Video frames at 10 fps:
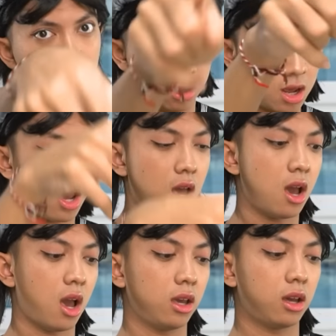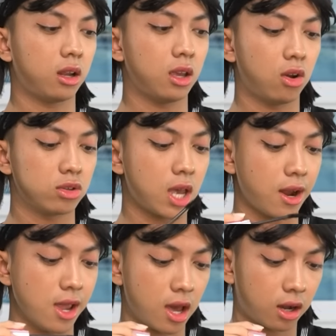Nah, akhirnya lo
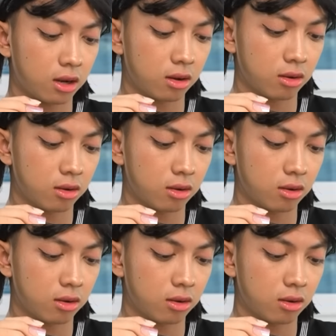sadar.